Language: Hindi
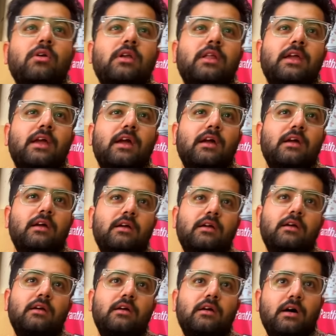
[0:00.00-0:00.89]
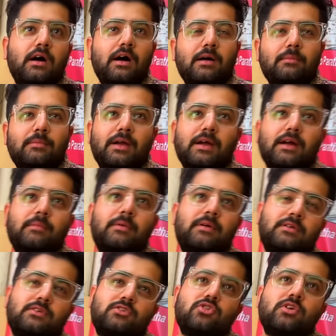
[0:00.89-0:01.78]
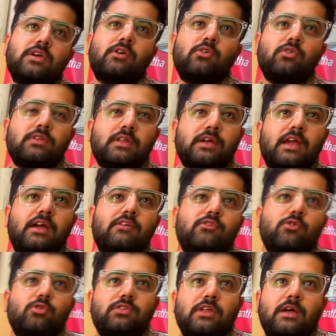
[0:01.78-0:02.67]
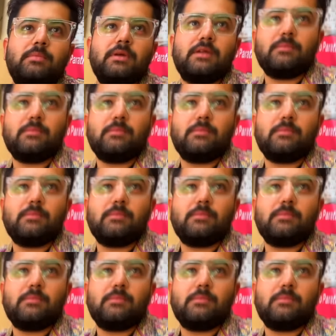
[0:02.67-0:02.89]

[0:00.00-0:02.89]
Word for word: नहीं है सही में हाँ, कौन सा कैफे होता है